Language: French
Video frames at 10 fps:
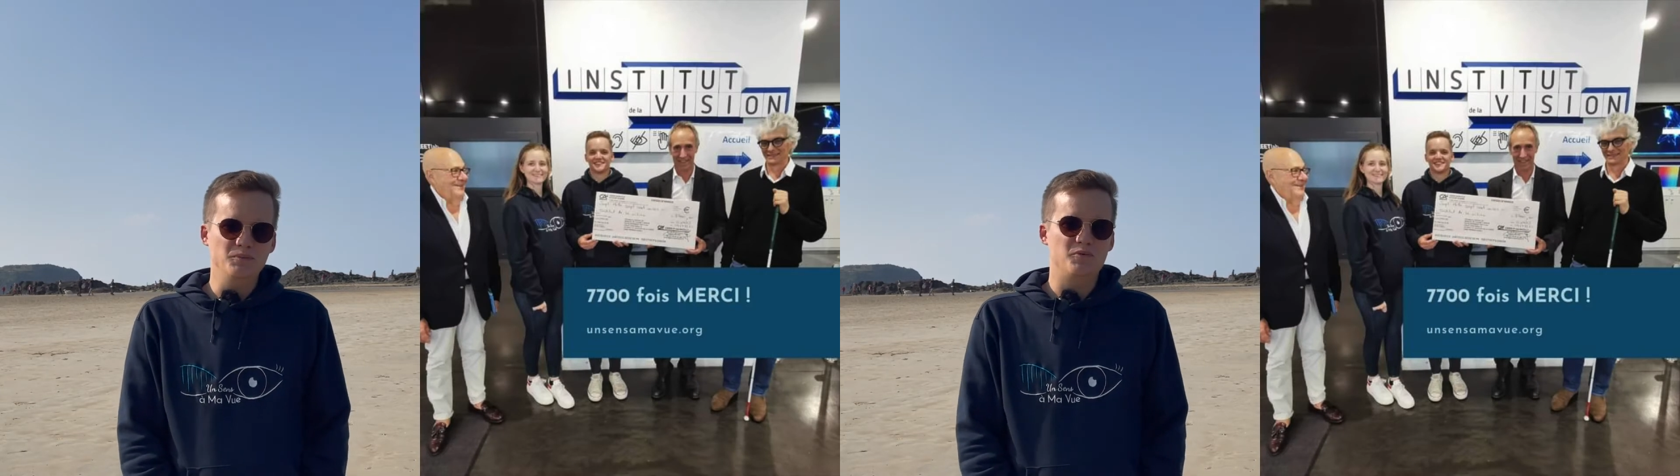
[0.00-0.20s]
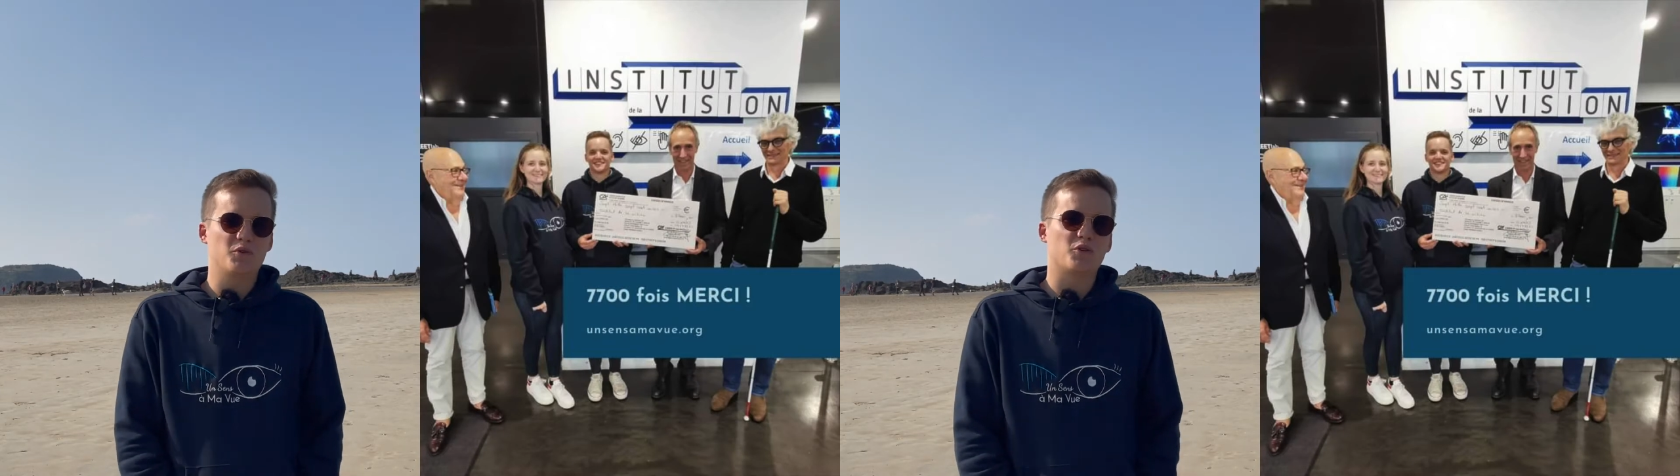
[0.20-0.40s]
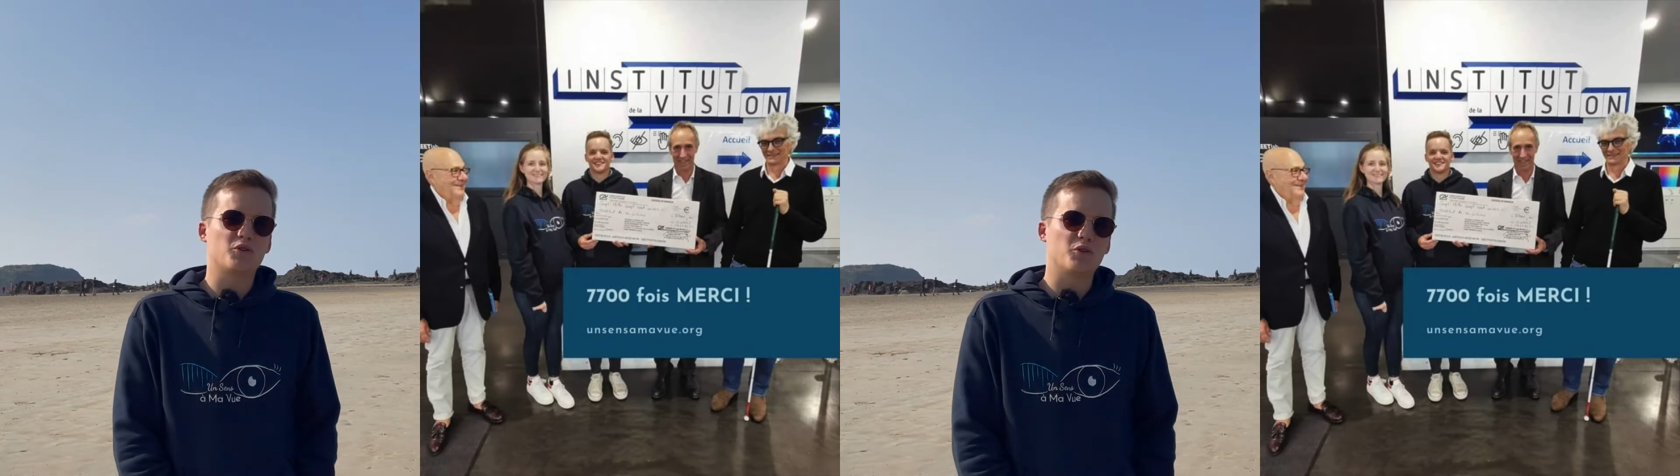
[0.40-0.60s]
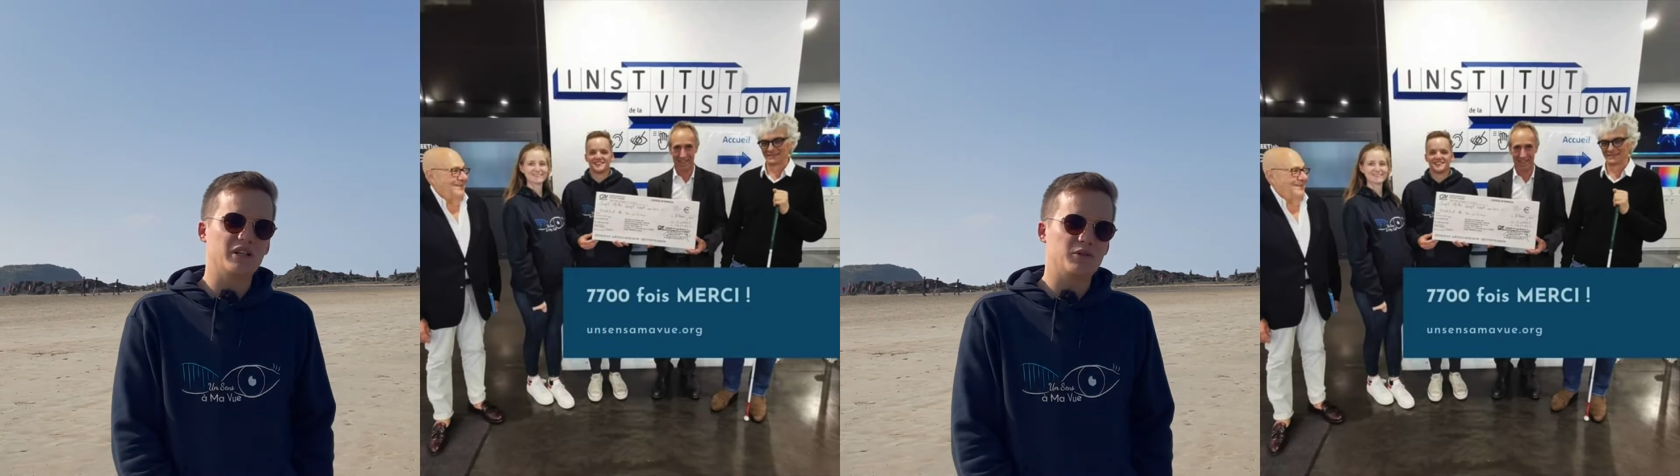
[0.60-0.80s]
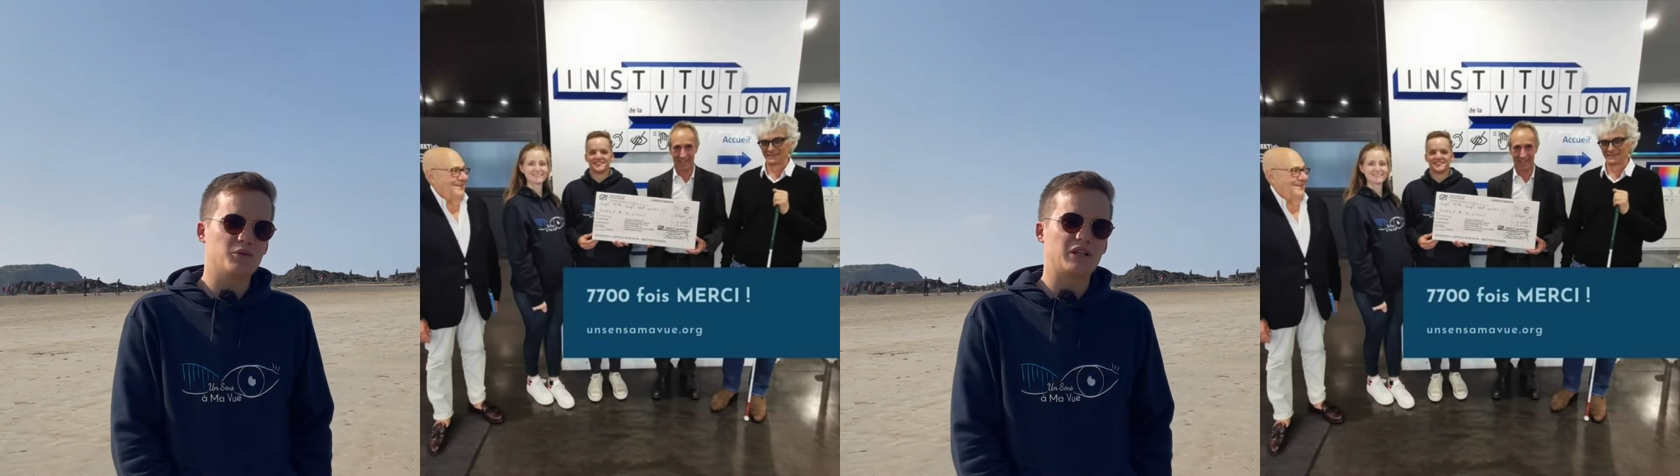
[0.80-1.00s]
donc entre
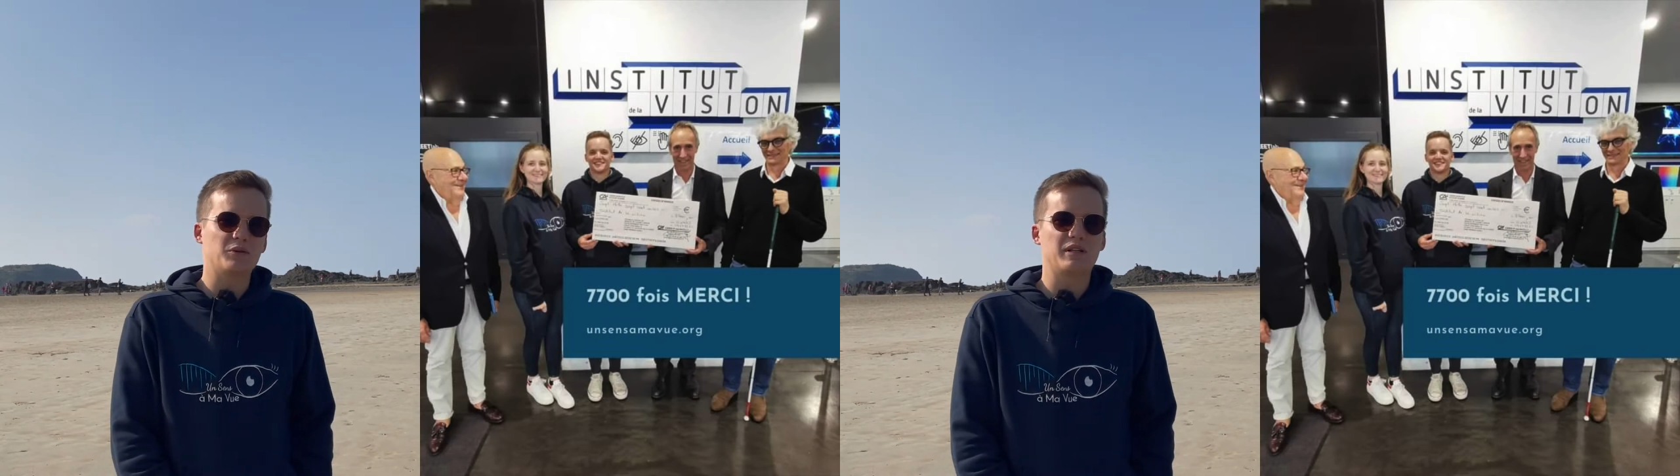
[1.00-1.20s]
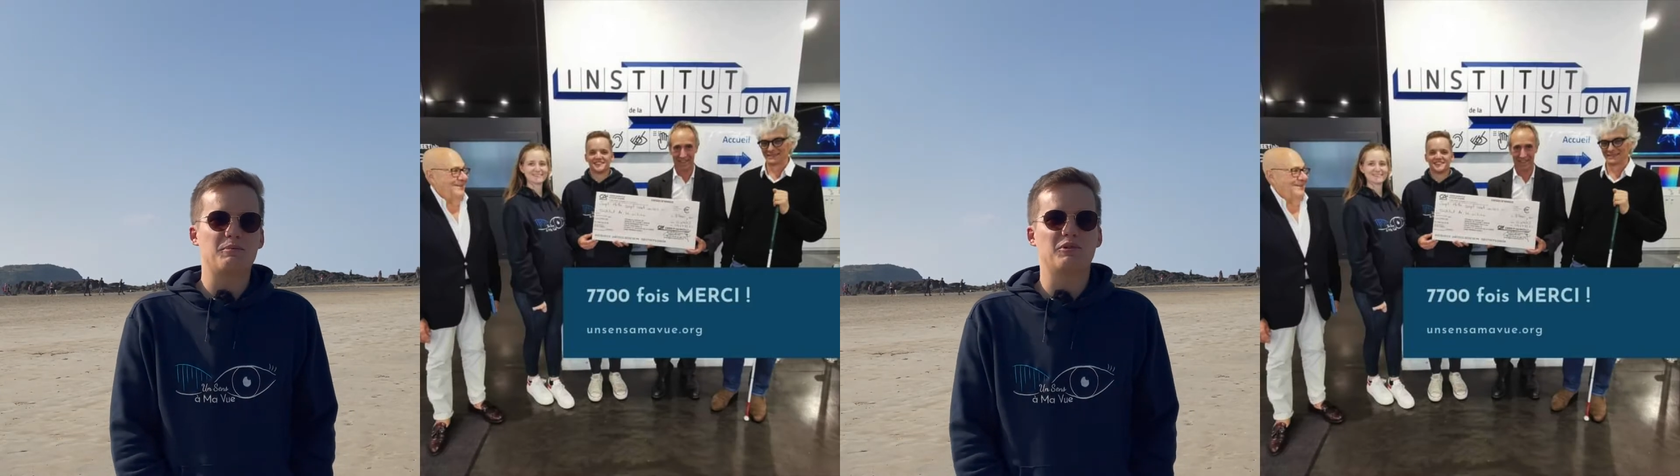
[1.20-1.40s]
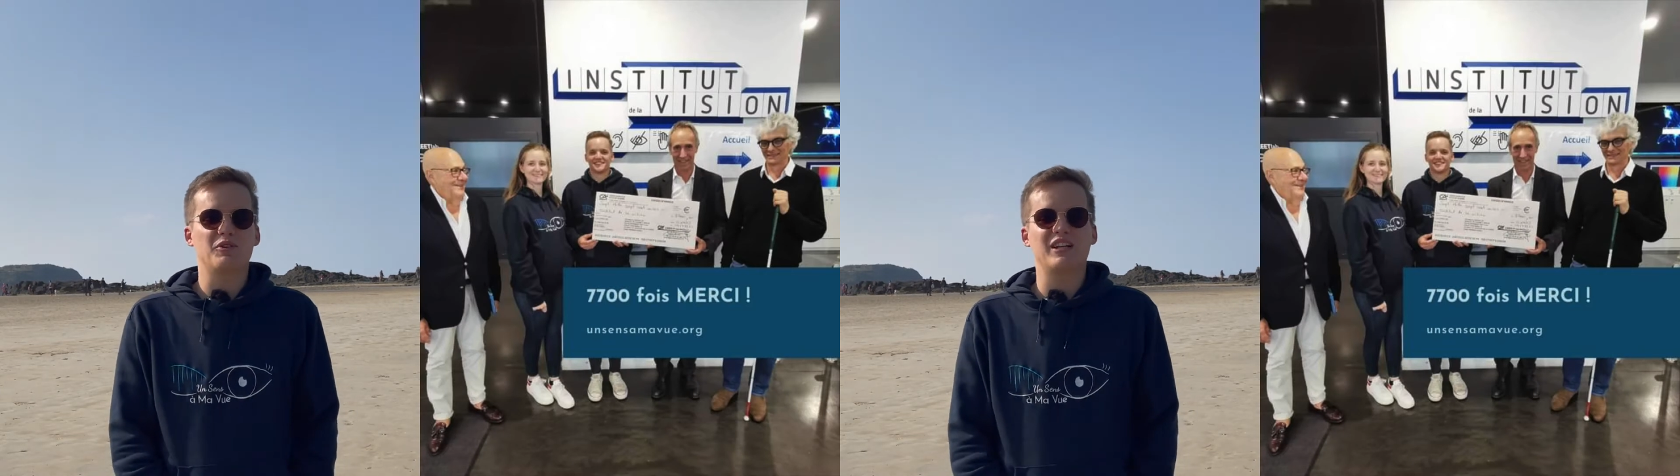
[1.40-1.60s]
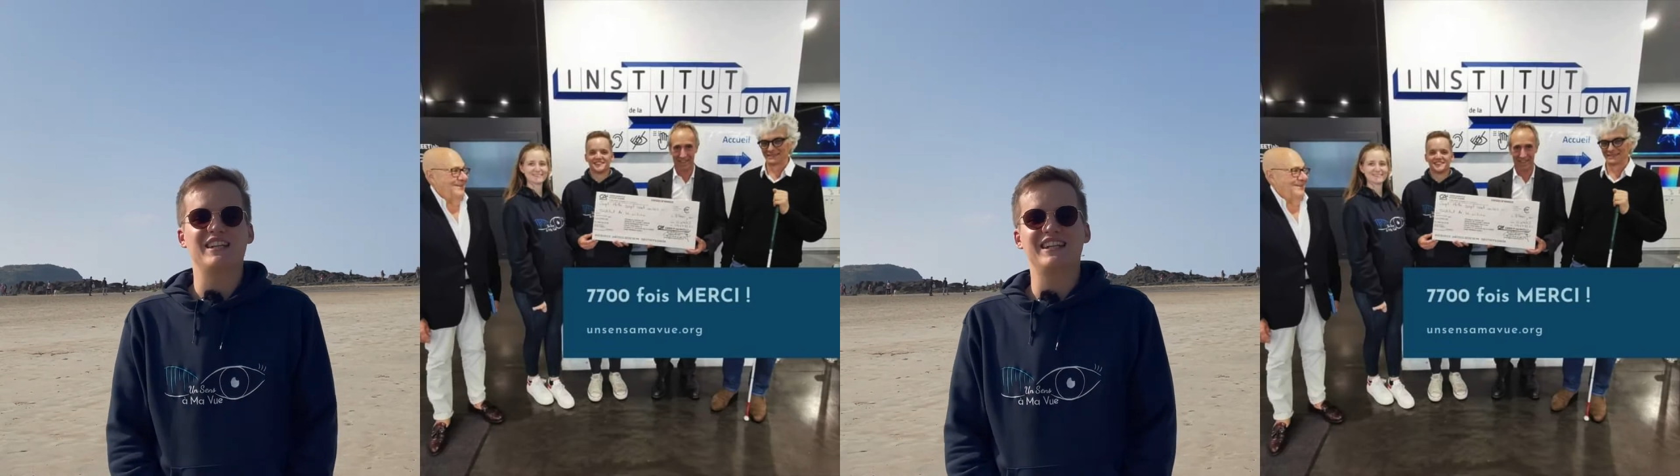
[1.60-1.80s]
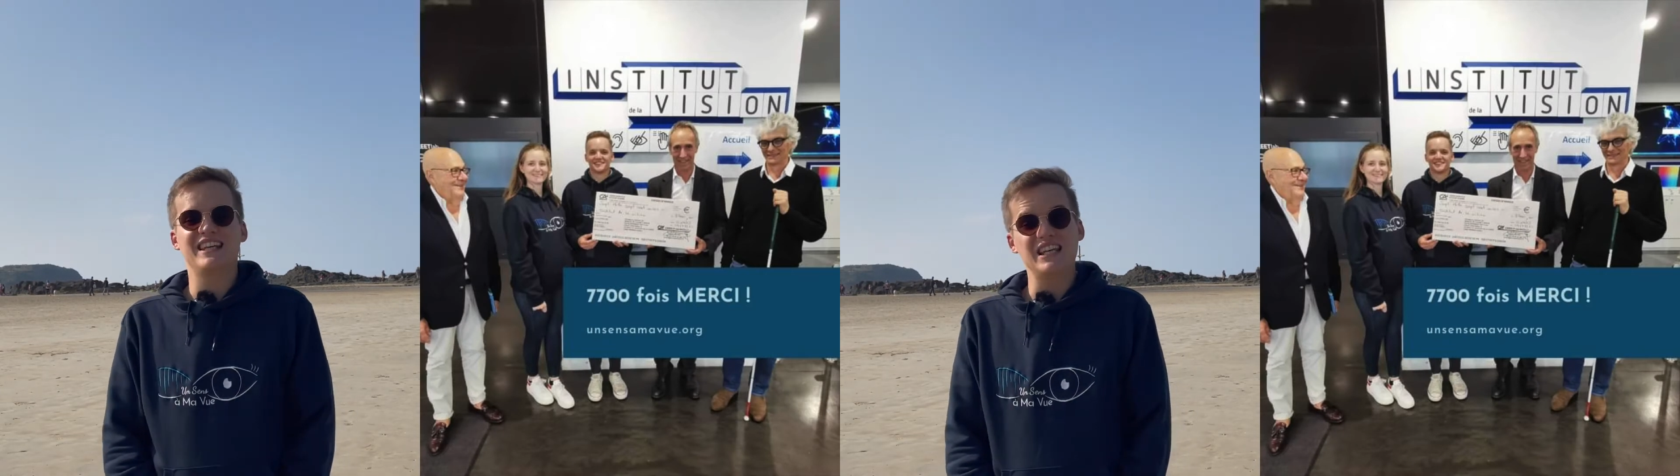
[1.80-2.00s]
les dons récoltés pendant
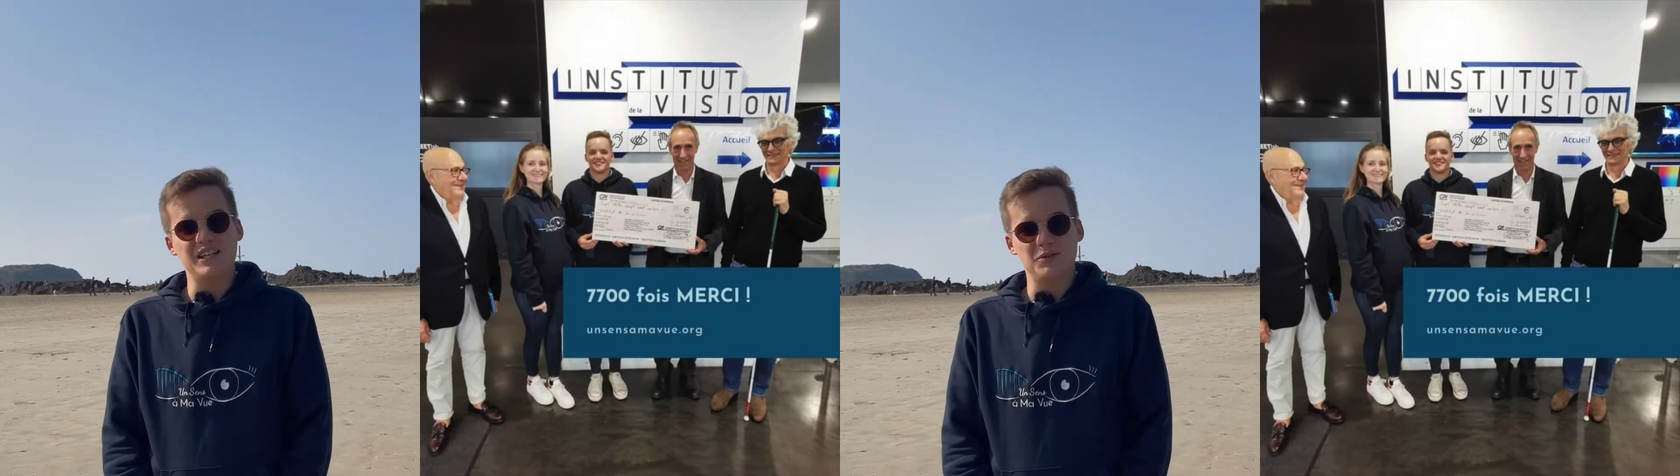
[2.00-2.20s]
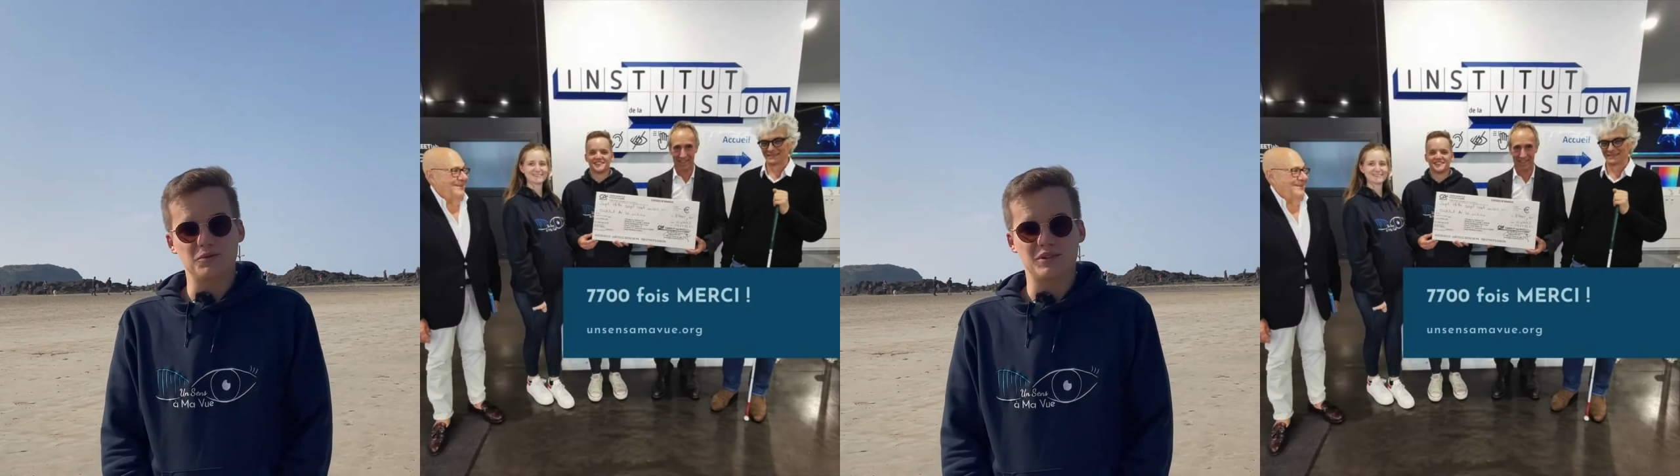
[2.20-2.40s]
l'année et les dons